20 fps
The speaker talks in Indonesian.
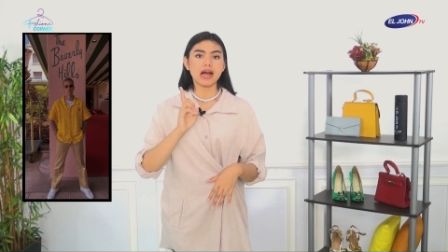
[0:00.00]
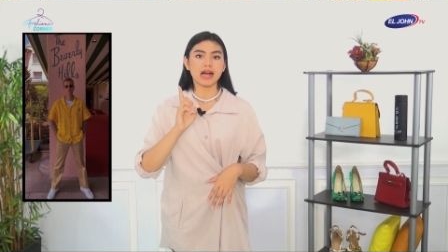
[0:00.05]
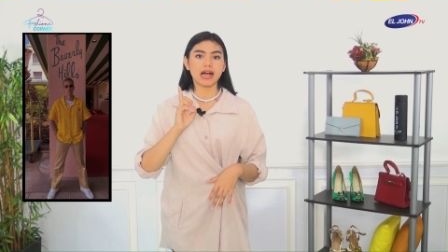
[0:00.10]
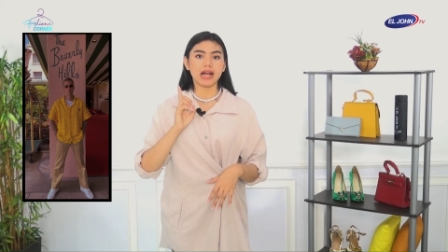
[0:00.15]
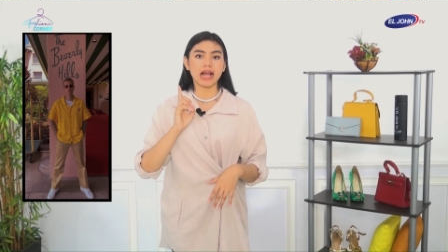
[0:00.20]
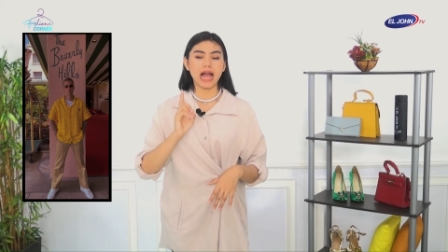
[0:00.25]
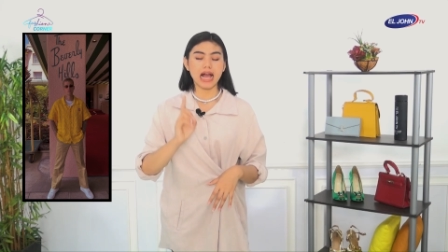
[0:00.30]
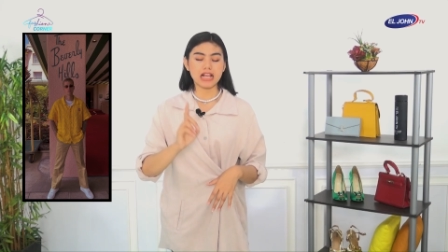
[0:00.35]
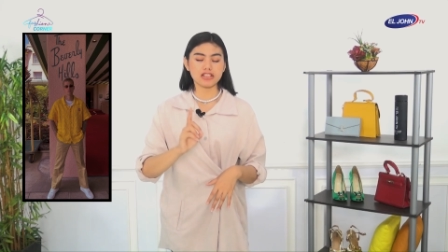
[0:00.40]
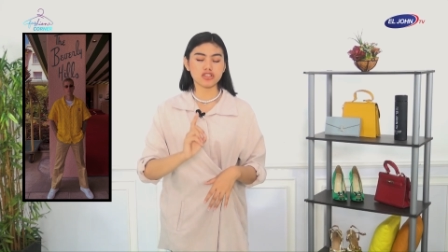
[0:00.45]

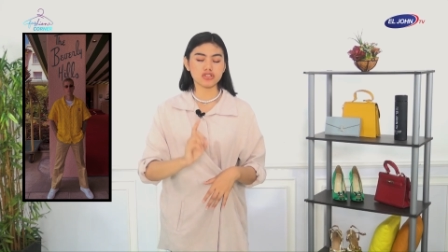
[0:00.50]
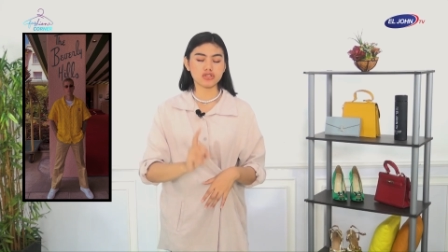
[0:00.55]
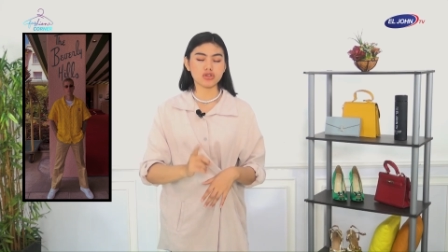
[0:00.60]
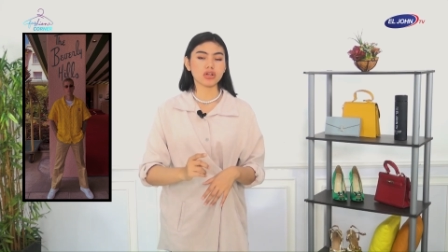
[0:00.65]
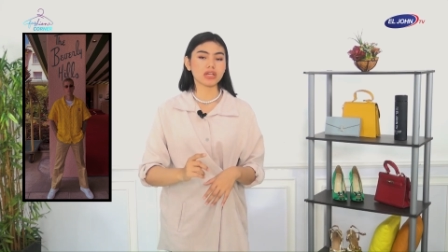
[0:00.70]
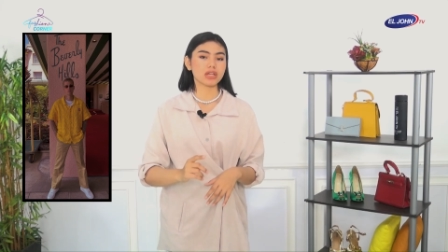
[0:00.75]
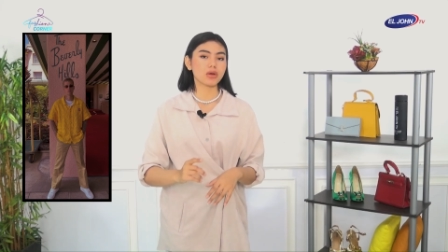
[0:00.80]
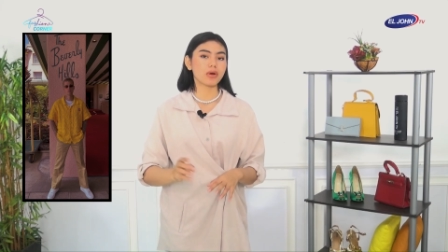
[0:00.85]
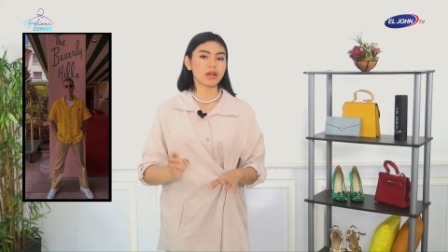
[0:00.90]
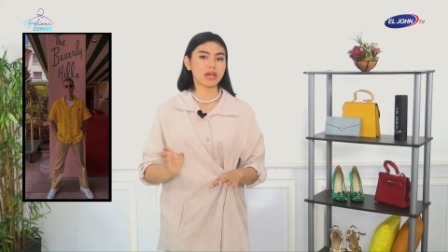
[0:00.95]
nggak
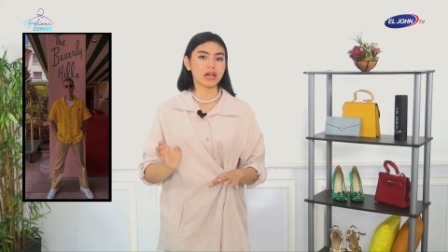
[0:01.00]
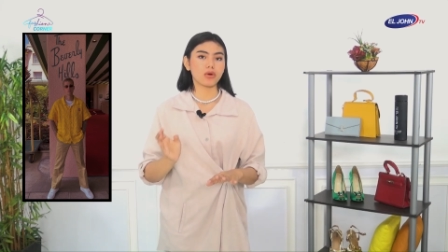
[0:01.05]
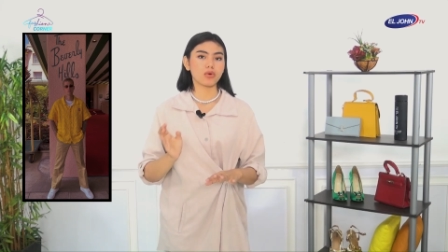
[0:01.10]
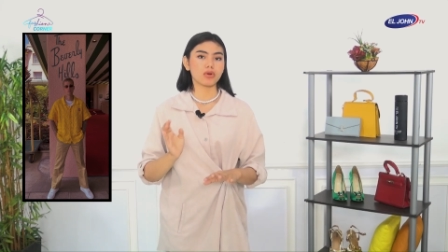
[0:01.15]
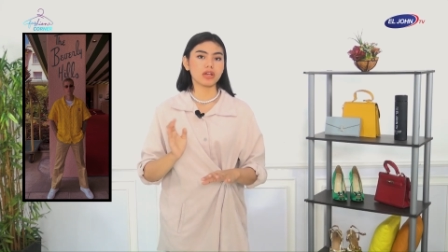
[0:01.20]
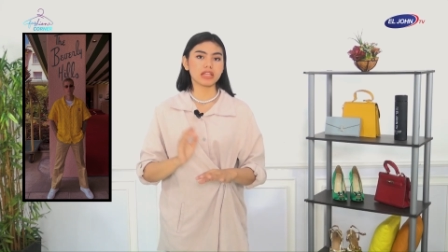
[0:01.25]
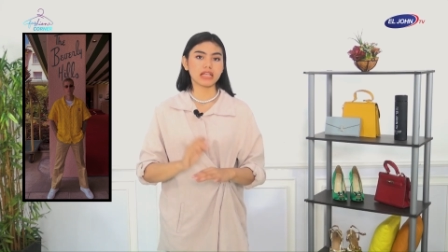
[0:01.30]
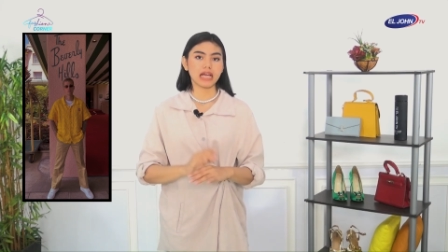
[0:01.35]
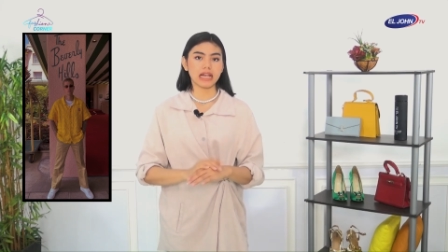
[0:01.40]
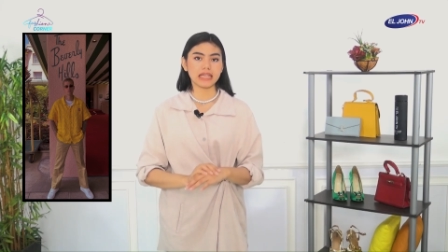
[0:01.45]
cocok di warna
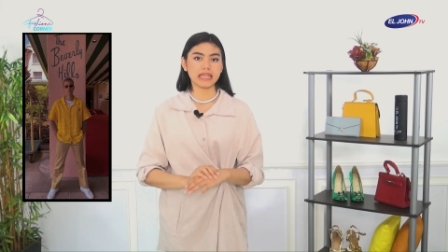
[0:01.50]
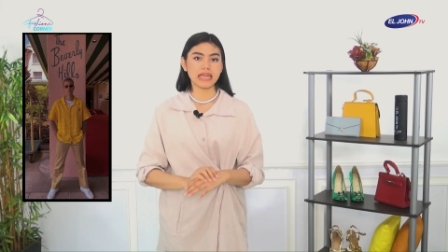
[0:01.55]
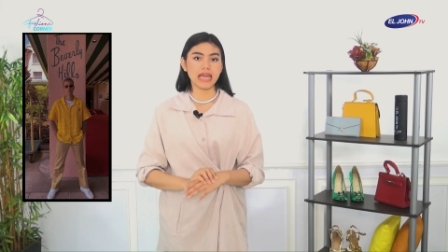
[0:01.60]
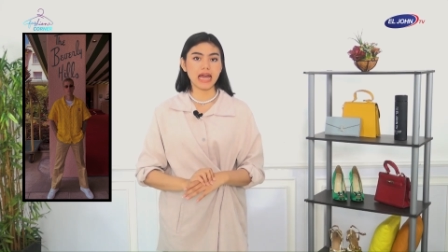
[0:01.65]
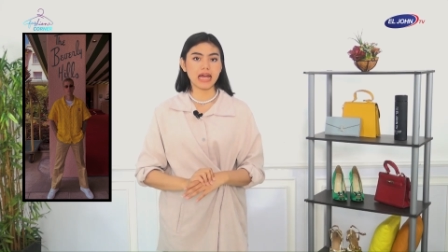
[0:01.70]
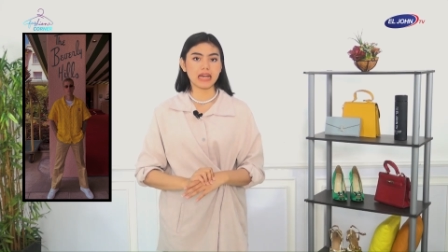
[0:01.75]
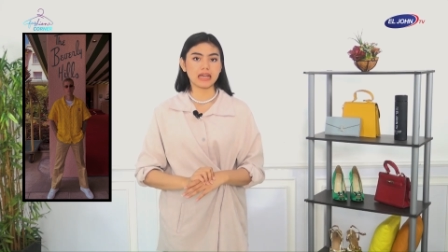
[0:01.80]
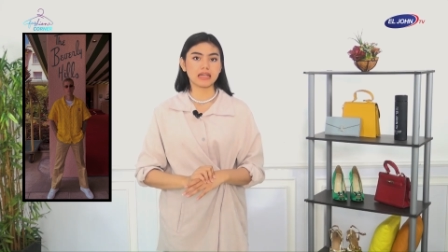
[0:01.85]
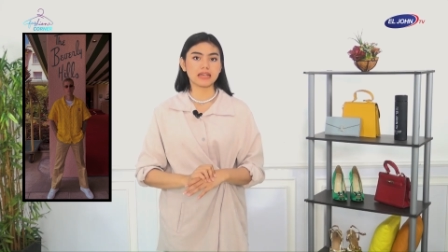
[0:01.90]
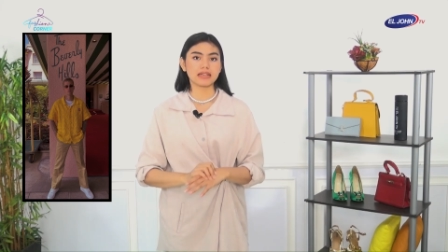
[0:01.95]
kulit
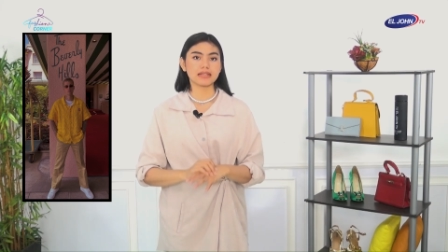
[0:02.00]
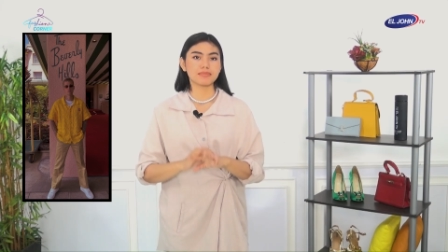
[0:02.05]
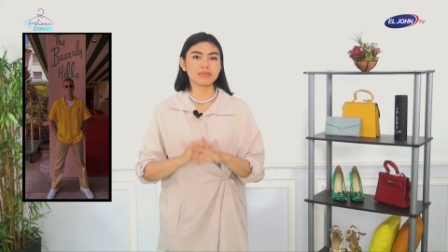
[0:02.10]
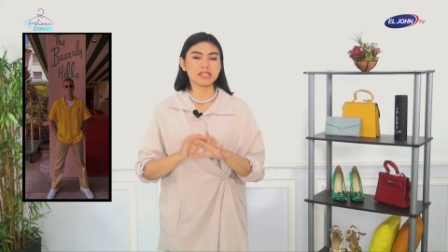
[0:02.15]
kalian.